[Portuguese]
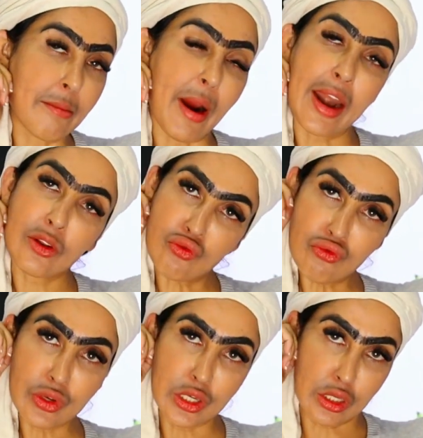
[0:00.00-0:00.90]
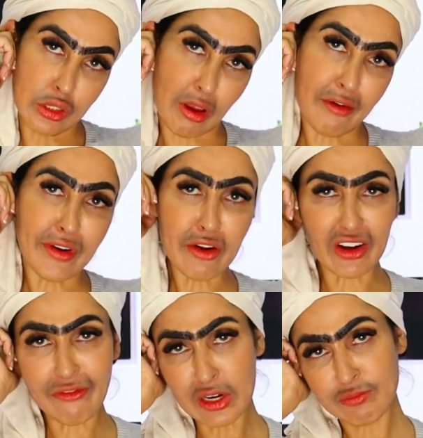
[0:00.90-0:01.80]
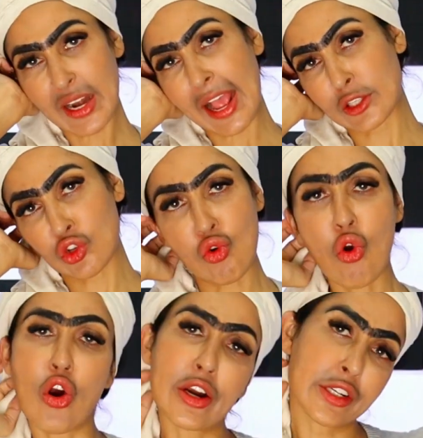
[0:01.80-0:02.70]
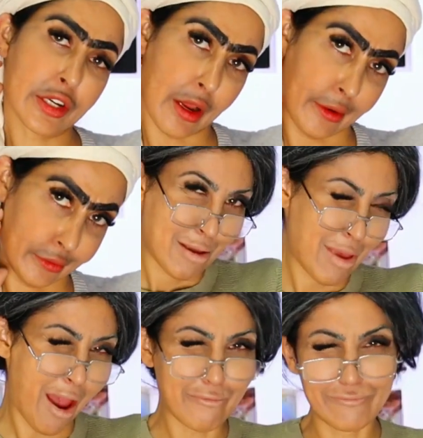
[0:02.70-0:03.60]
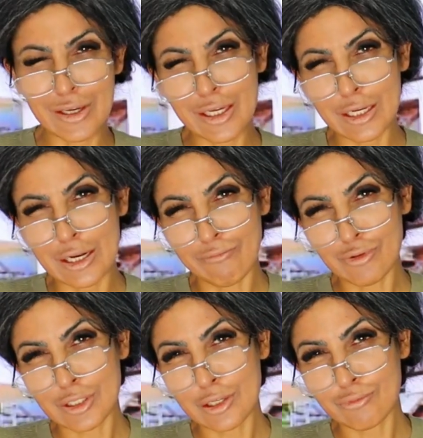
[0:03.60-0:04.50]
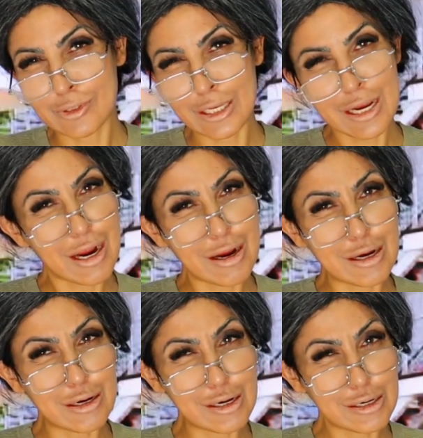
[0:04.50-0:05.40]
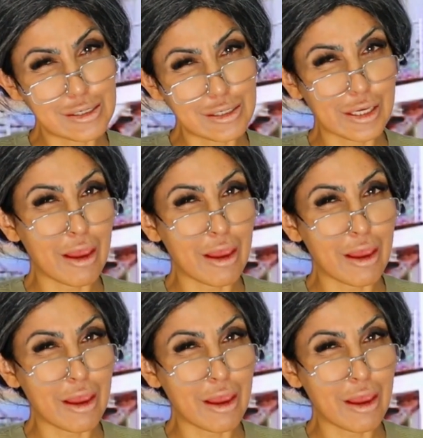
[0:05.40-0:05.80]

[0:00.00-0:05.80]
Pare com isso. É feio ficar falando pelas costas. Minha filha, você não se engane.